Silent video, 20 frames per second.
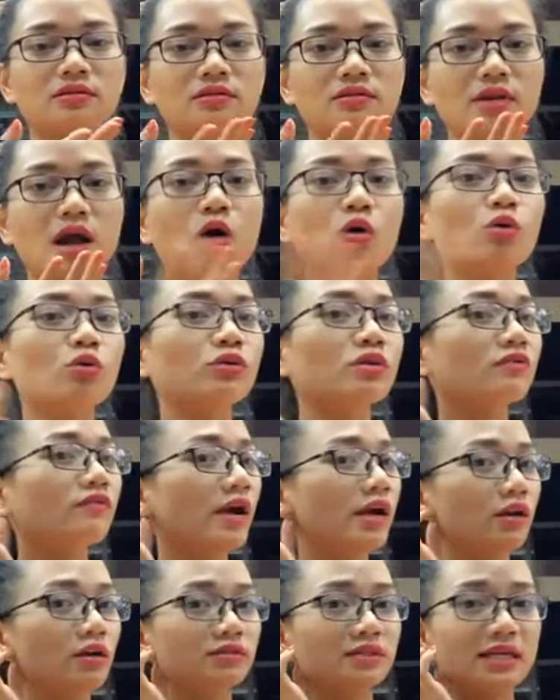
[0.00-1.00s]
đau như vậy
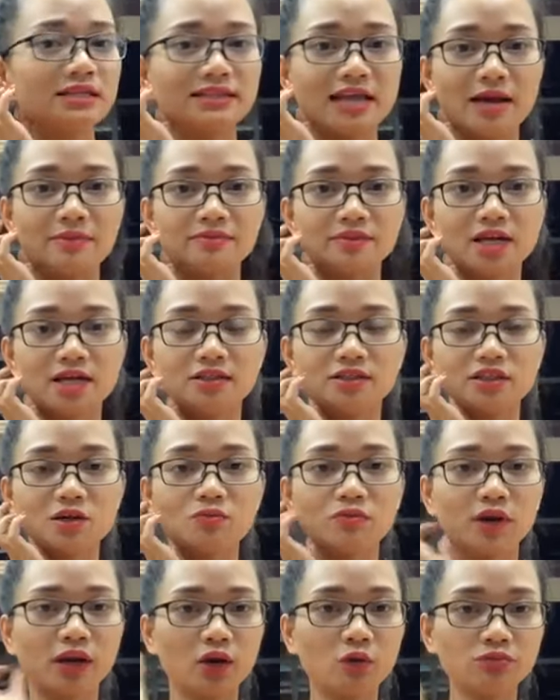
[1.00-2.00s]
nó sẽ giảm dần
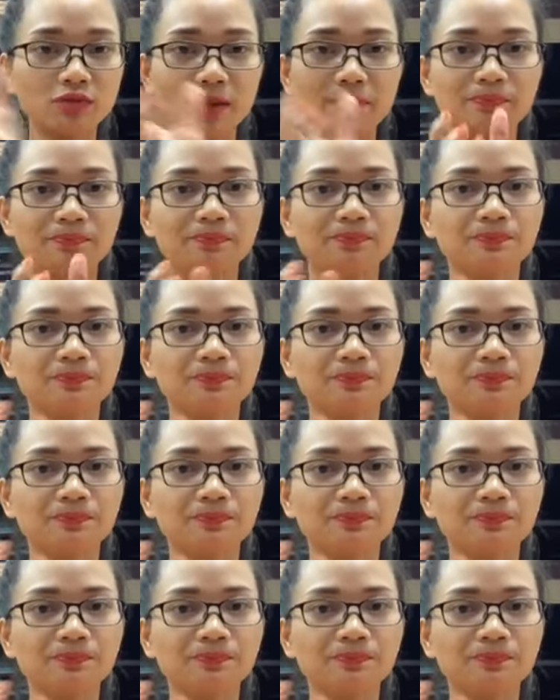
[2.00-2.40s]
trong cái lúc tập.